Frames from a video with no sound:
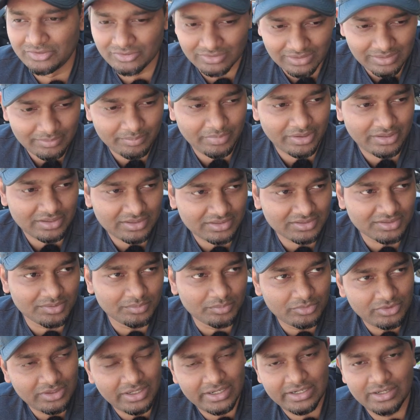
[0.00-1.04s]
வீடியோலாம்
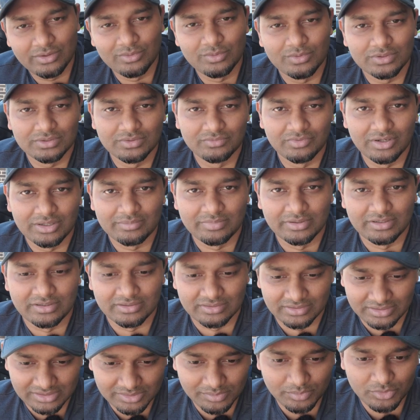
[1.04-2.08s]
பண்ணுறதுக்கு முன்னாடி அவங்க உட்காந்து ஒர்க்
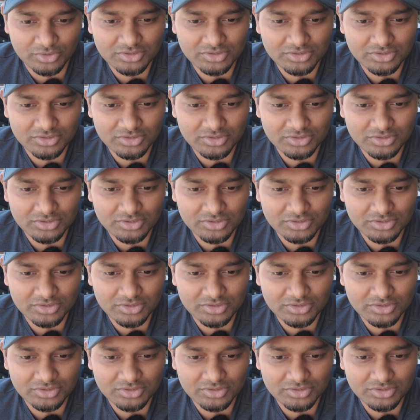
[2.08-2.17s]
பண்ணுறாங்க இது